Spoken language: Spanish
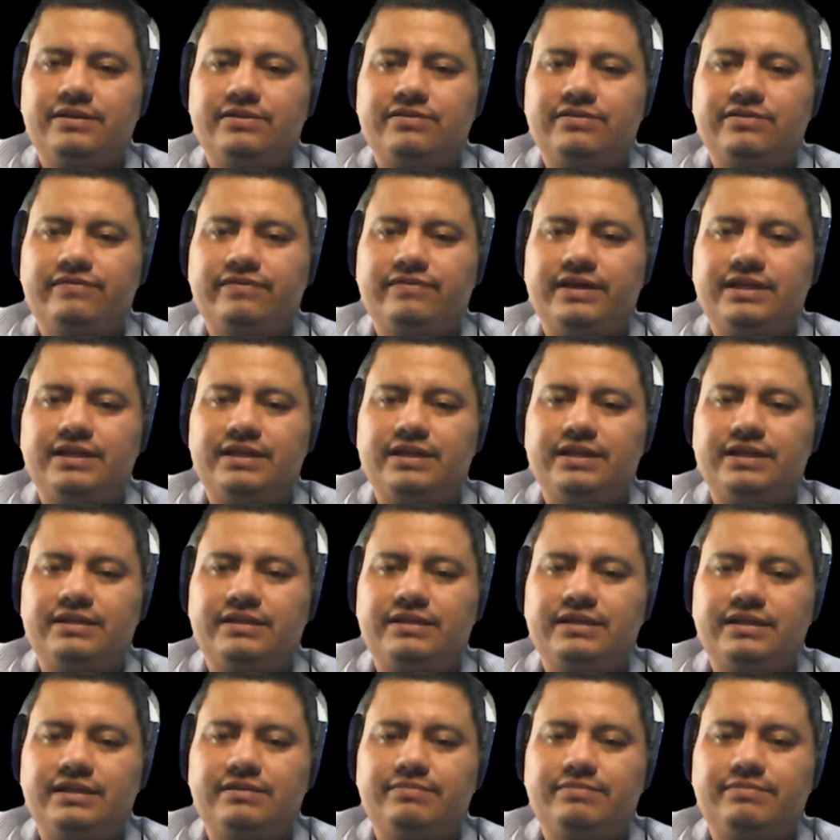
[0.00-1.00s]
Nos
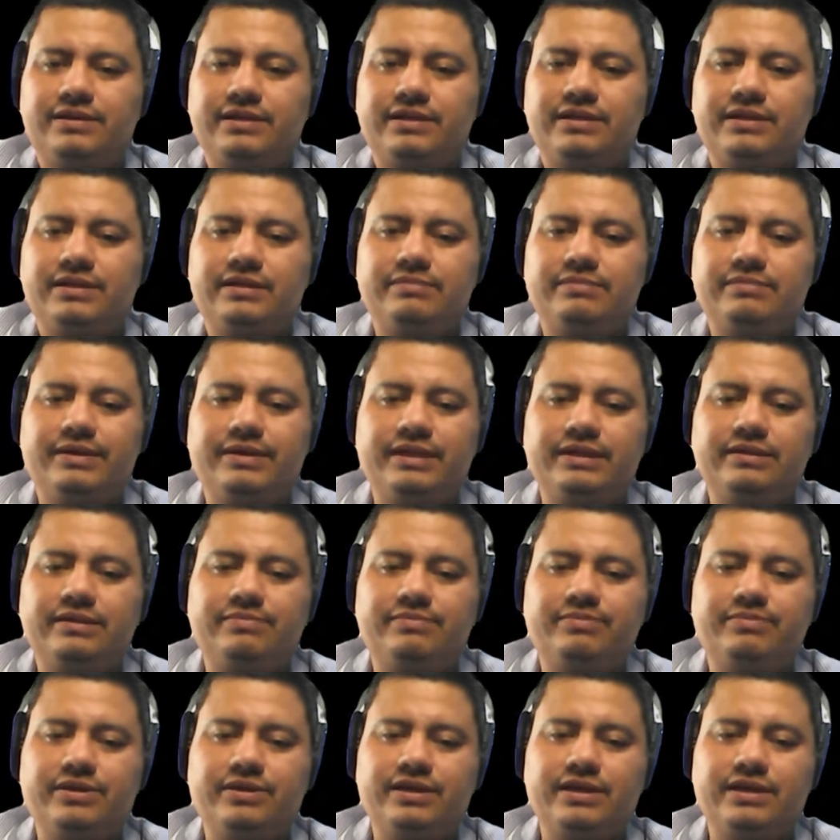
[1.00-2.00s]
faltan seis
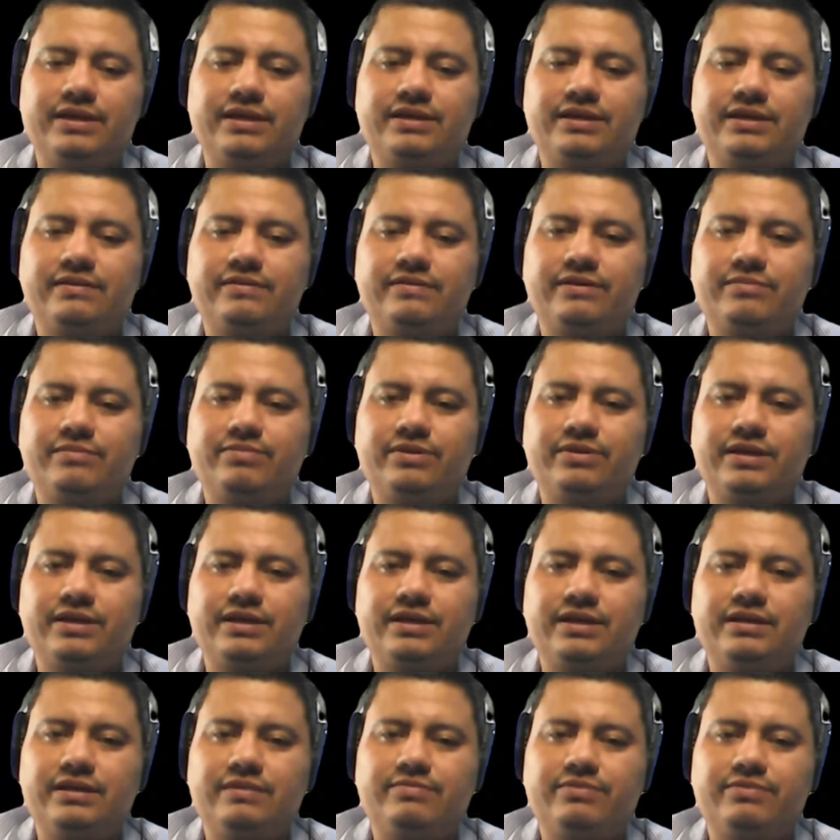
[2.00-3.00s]
participantes. Pueden escribir por
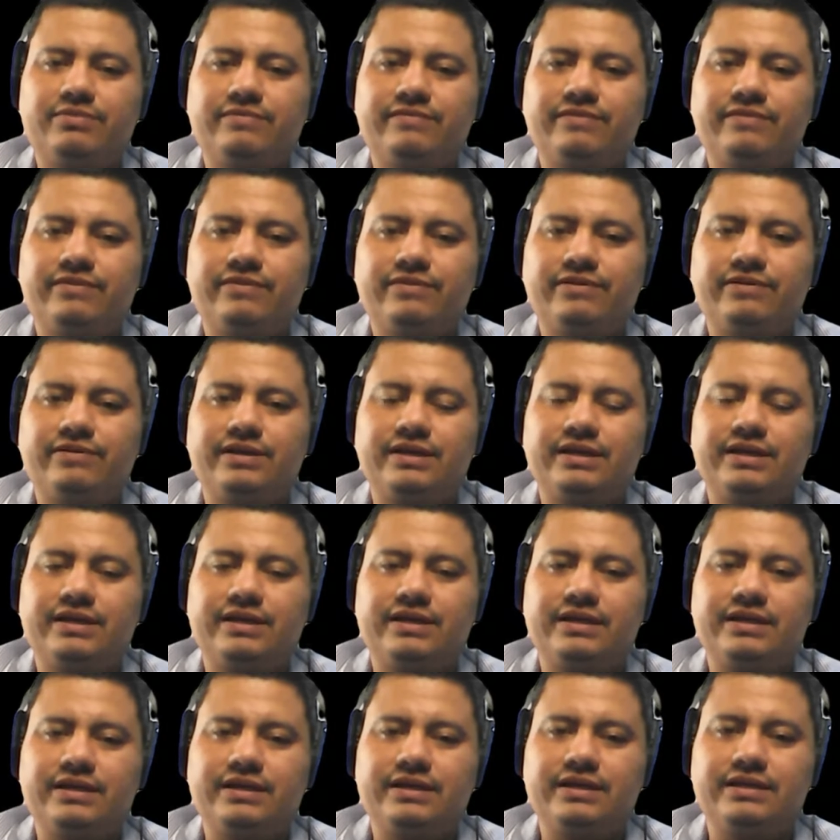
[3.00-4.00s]
ahí, por favor,
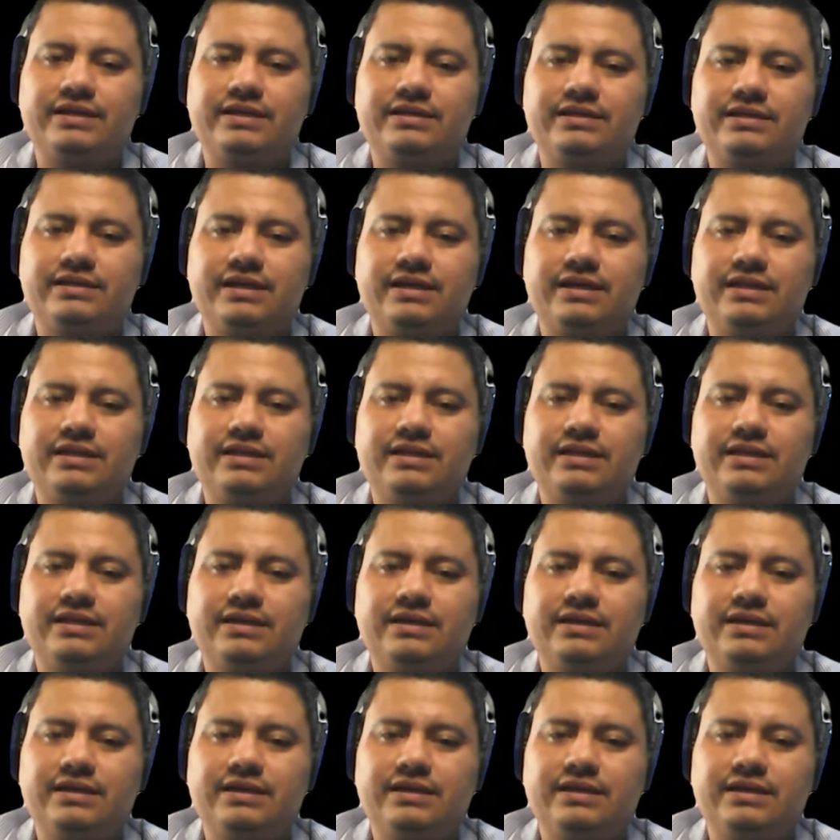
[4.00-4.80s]
en el, chat.